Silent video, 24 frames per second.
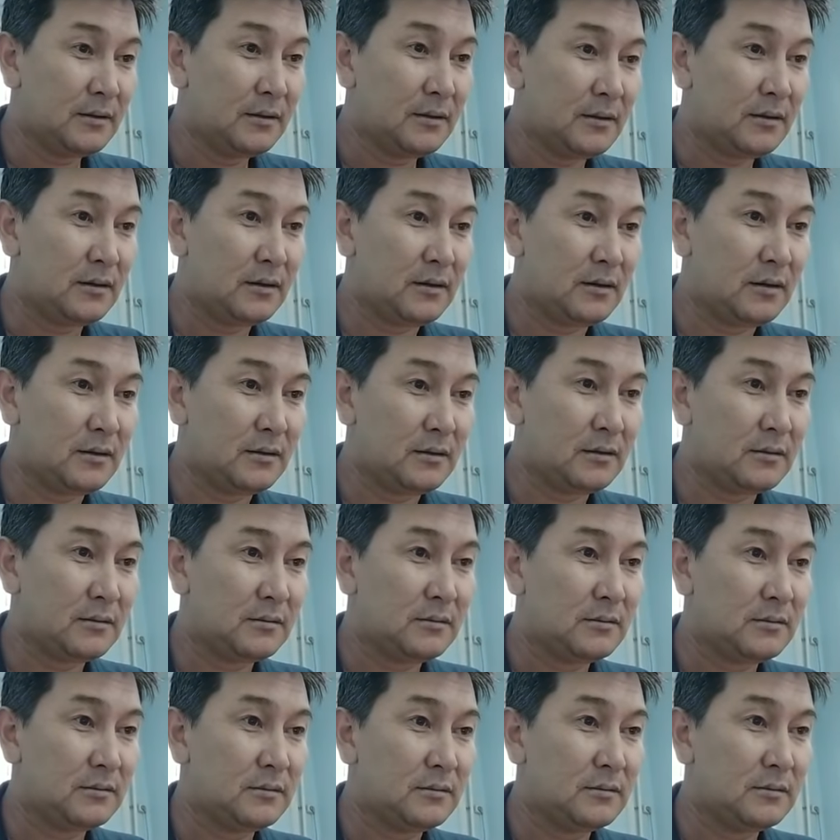Э,
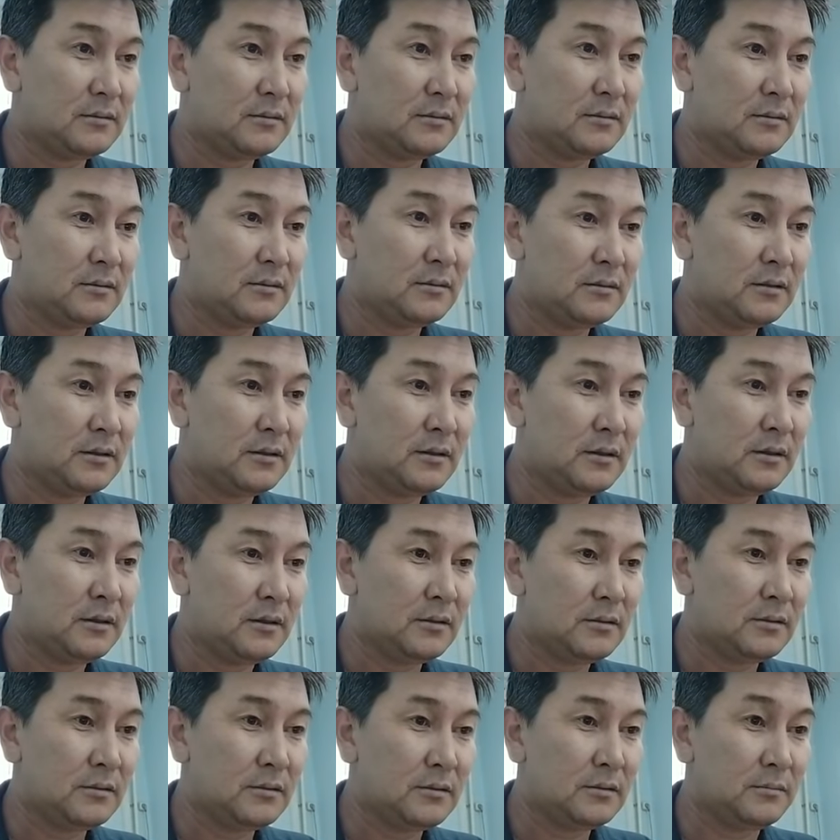
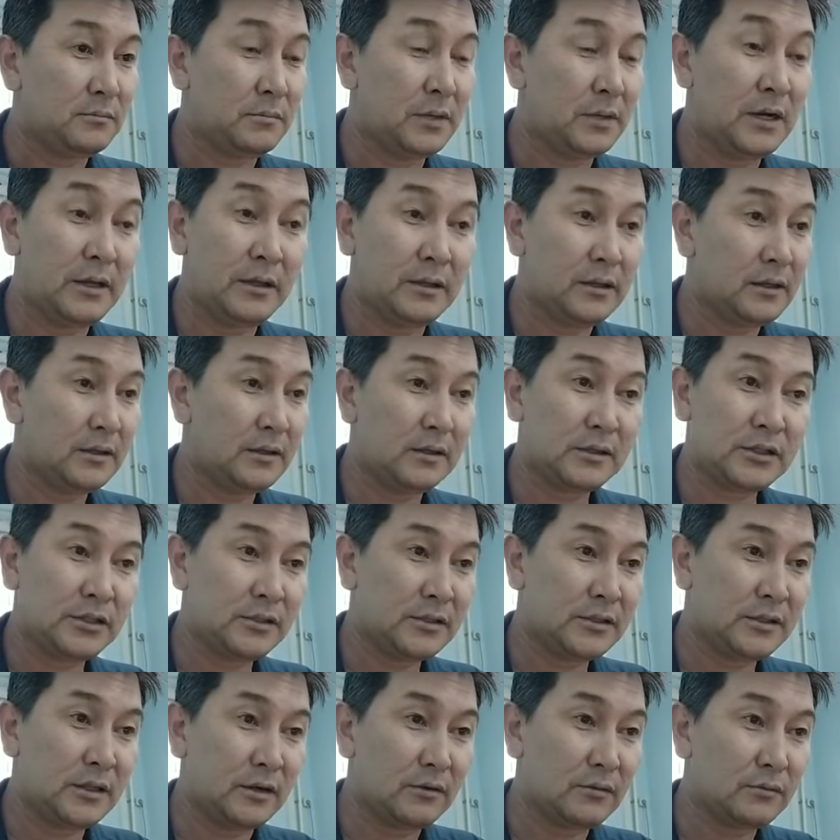блин, я даже не
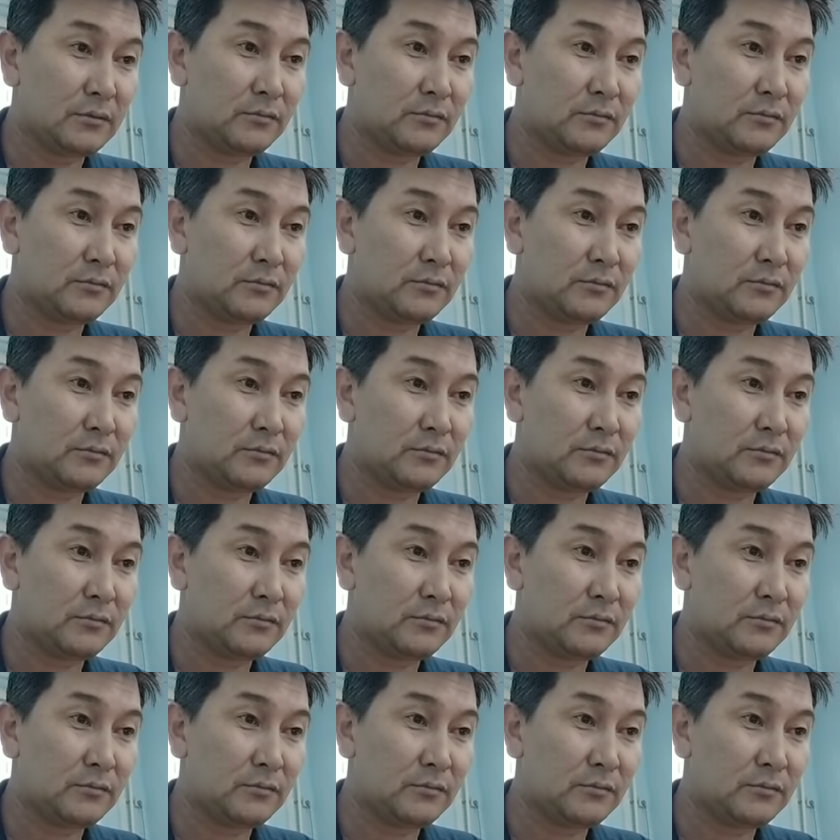знаю.